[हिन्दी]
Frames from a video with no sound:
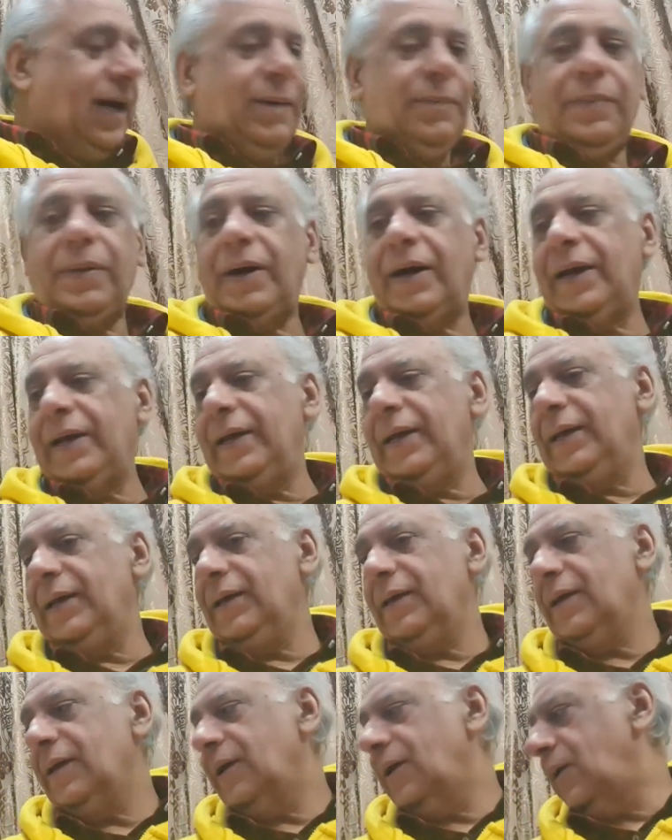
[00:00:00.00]
आप आए
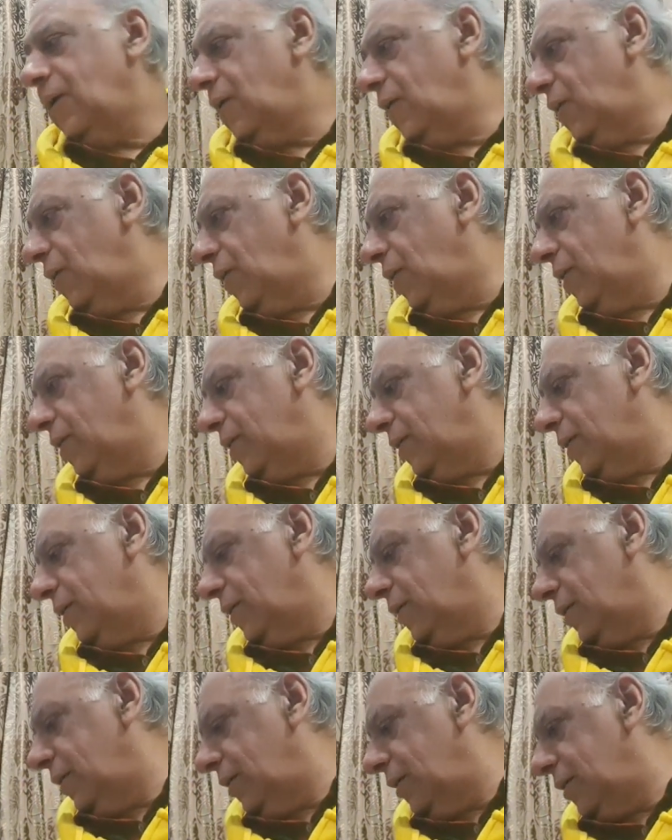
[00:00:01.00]
और
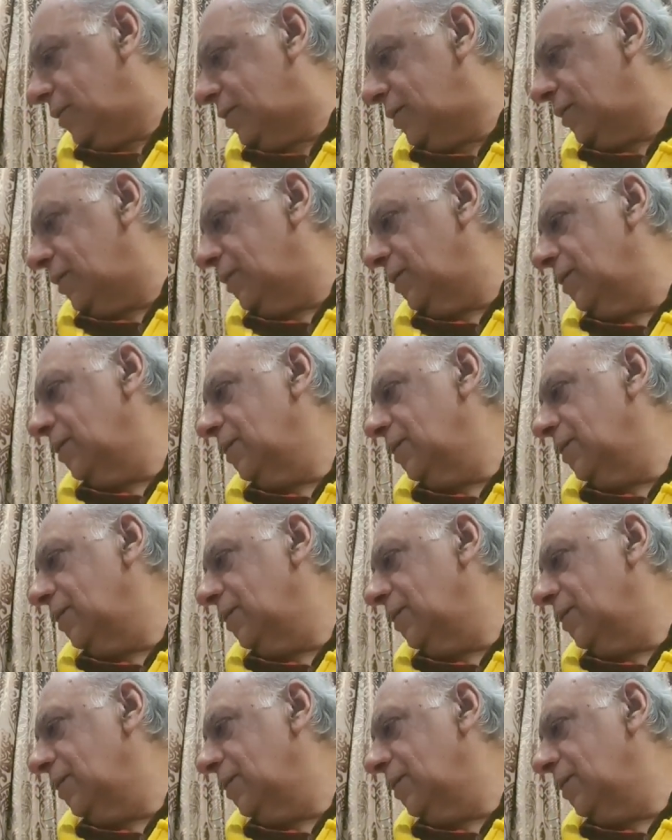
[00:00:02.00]
इस